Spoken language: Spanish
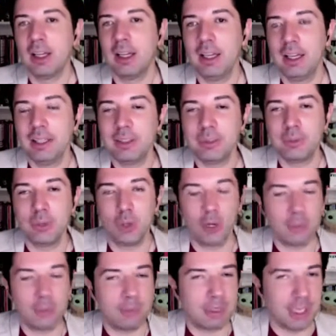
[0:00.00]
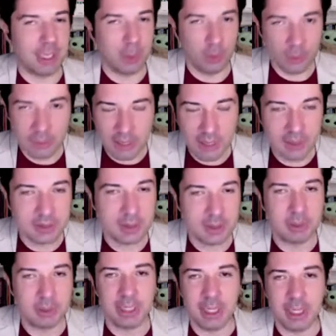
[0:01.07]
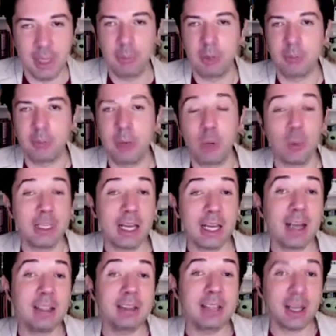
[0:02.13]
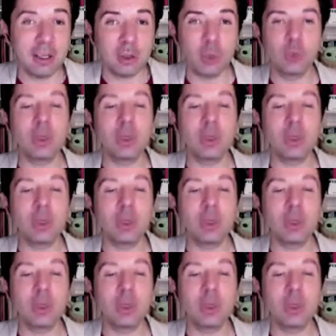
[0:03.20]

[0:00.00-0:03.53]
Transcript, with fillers: es Flor Peñalosa, interpretada por Paulina Gaitán,